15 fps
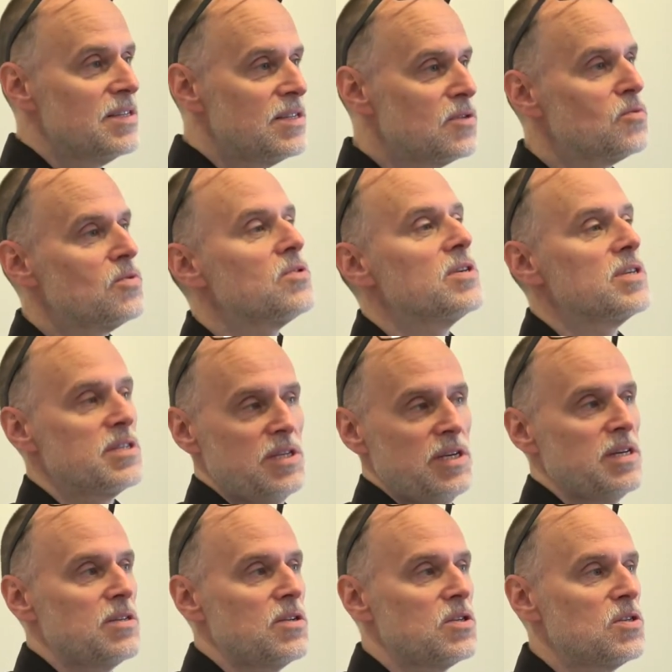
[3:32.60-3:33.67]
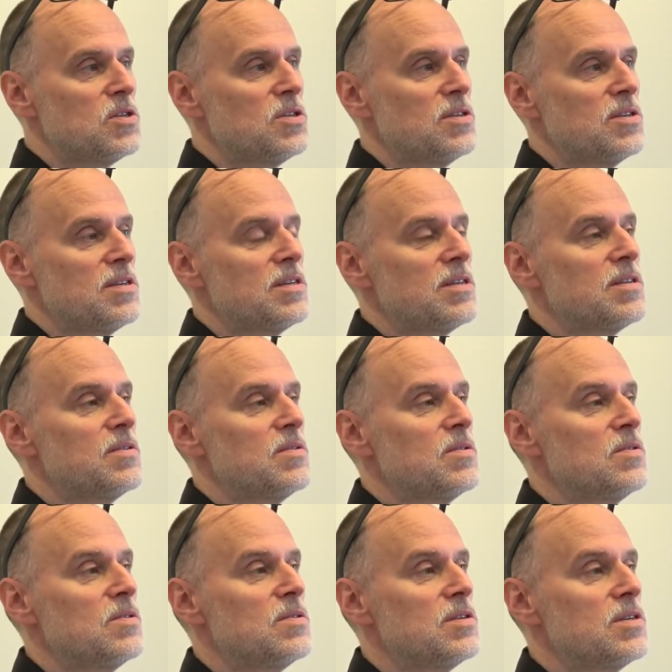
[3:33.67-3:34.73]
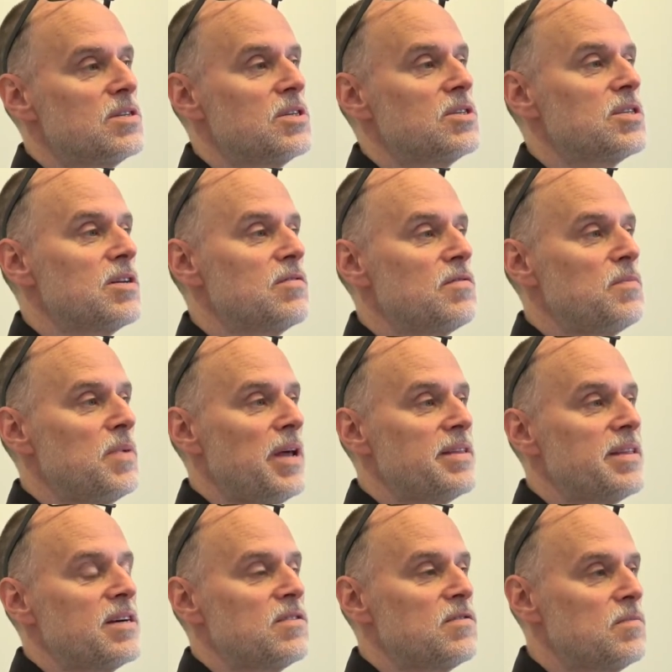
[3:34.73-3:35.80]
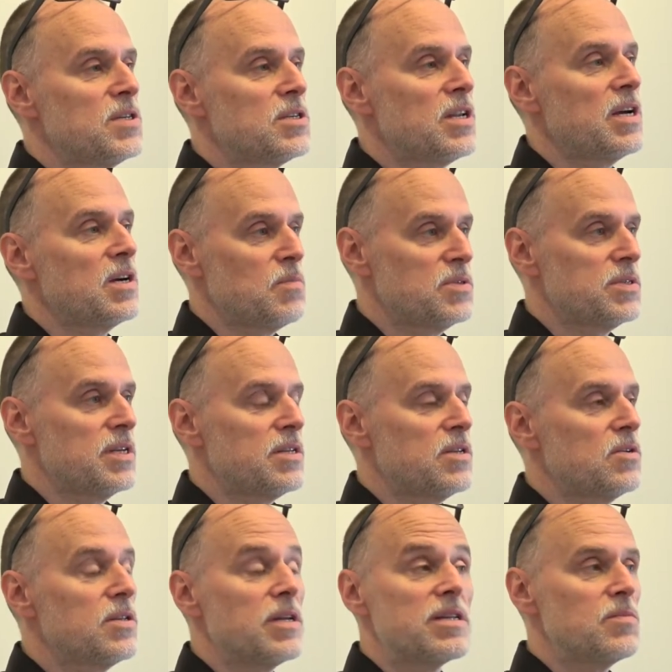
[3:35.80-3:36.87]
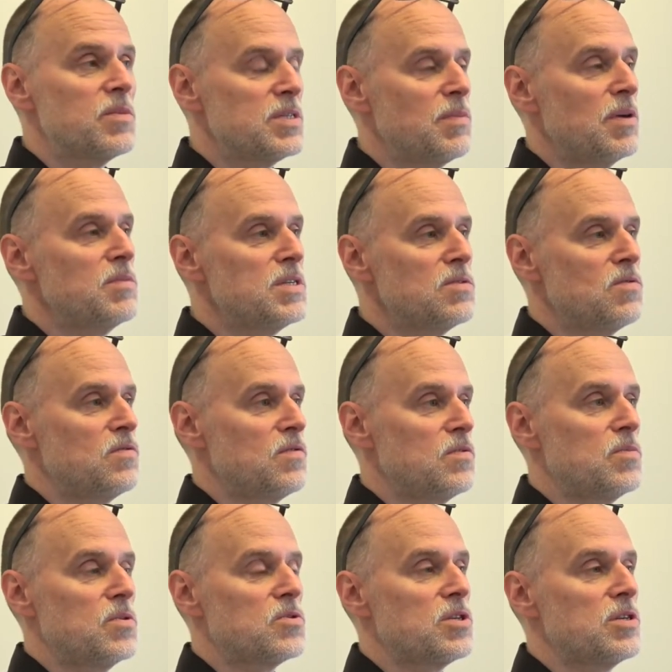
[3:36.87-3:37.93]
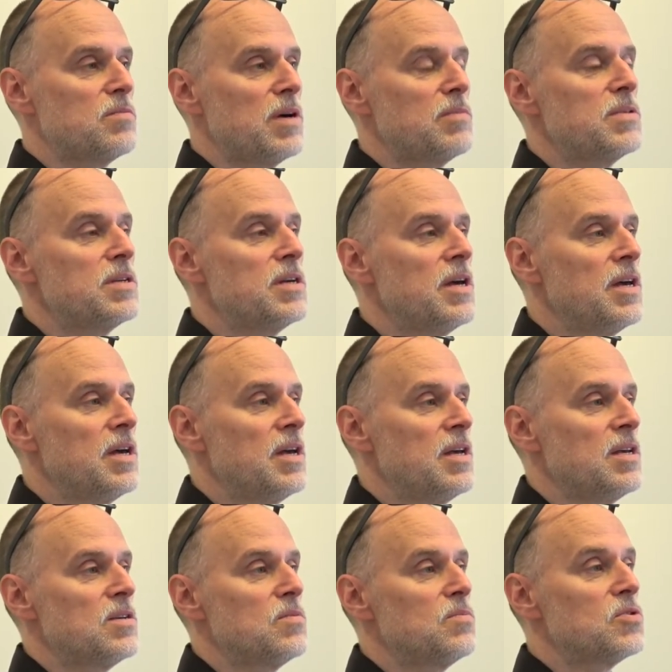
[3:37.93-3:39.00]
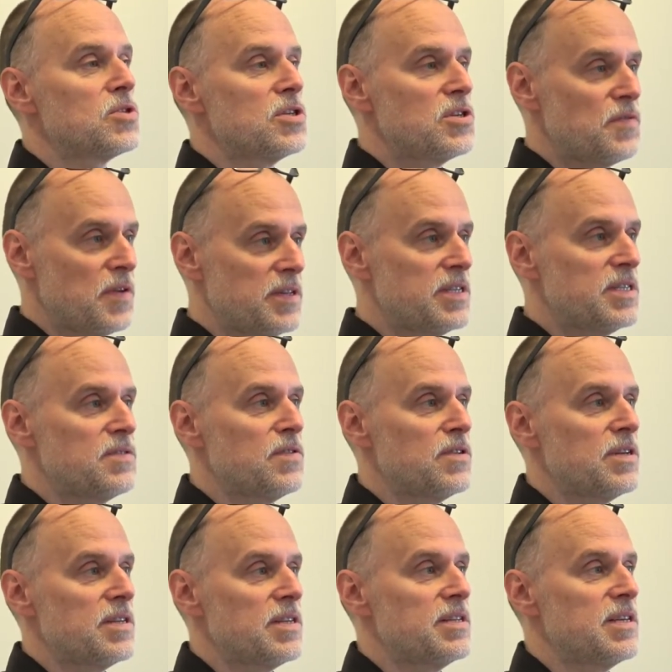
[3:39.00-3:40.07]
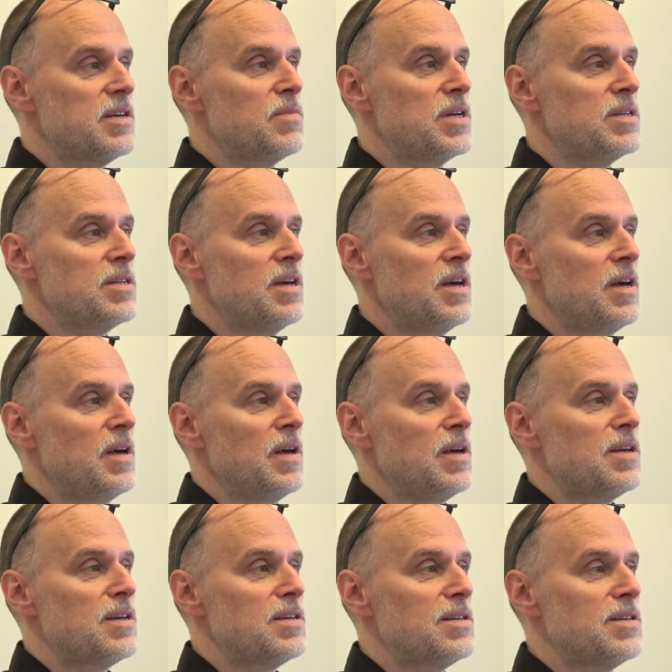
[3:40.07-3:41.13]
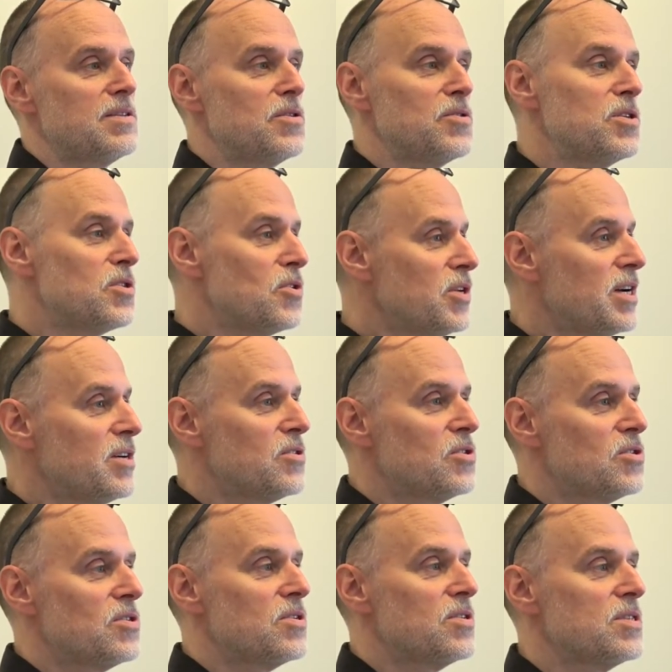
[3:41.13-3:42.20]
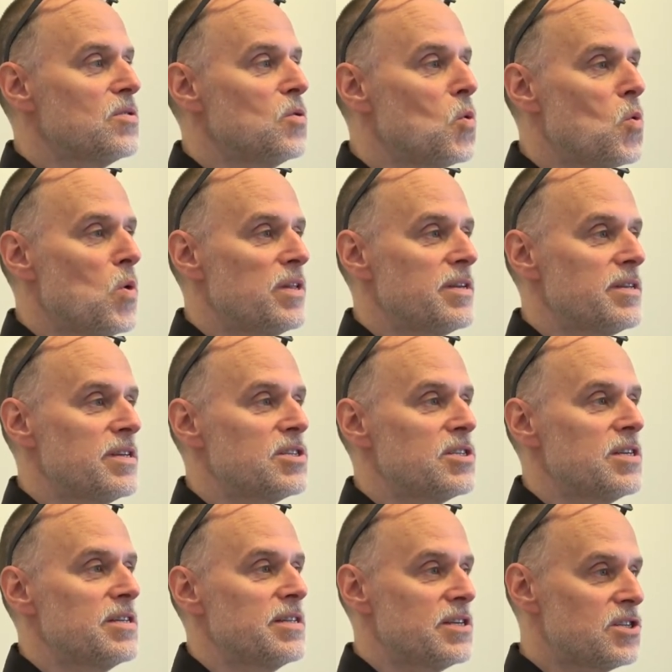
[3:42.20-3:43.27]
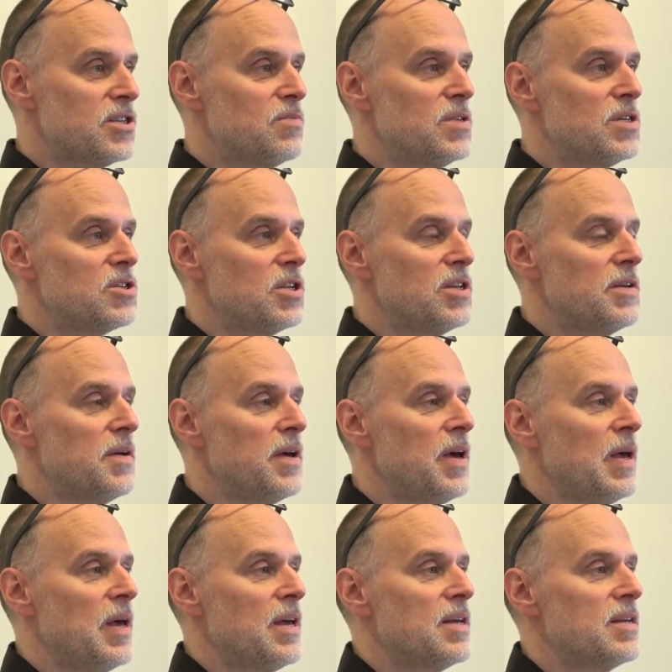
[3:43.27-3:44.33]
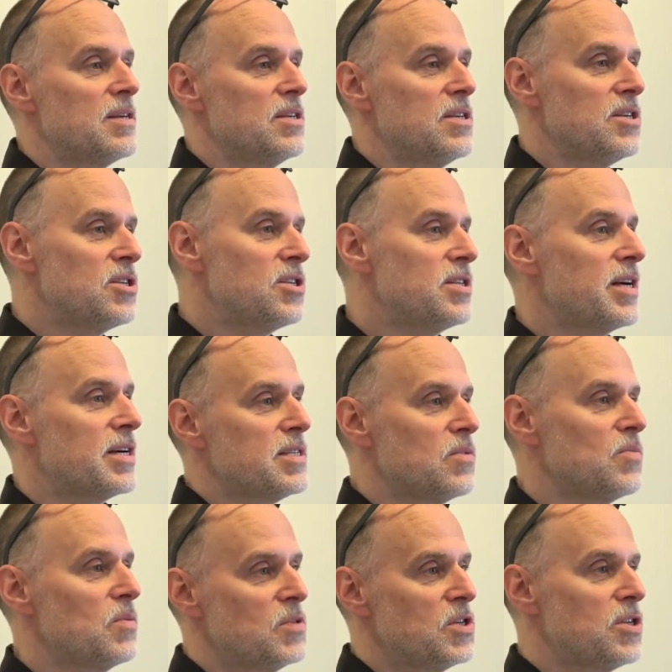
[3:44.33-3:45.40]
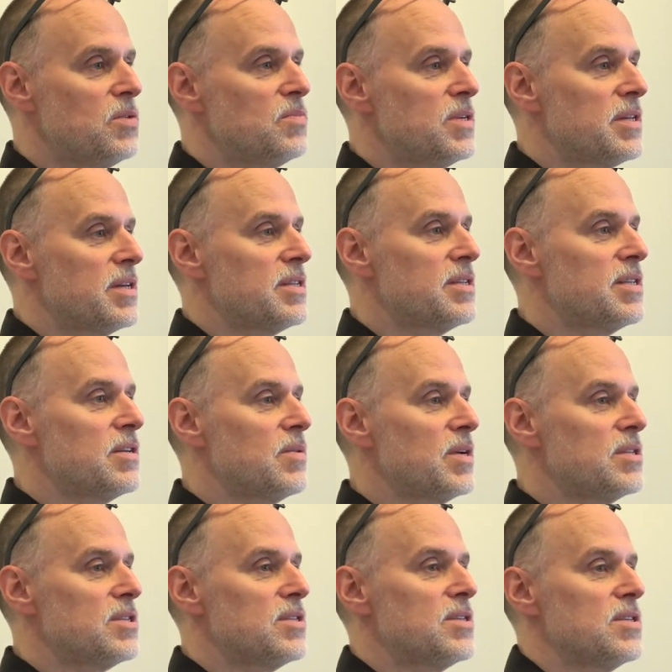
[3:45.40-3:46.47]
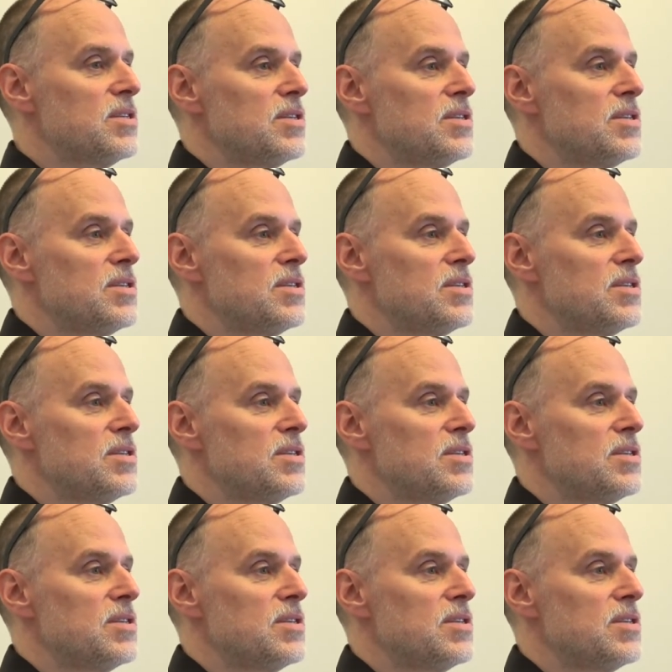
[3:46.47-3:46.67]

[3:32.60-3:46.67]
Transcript: trudno jest sięgnąć e, gdzieś tam w planach, w myślach poza to. Natomiast mamy Słowo Boże, mamy Boże świadectwo na ten temat. E, no i to jakoś, sądzę, układa nasze, nasze myśli. E, jeśli tak sobie myślimy na ten temat,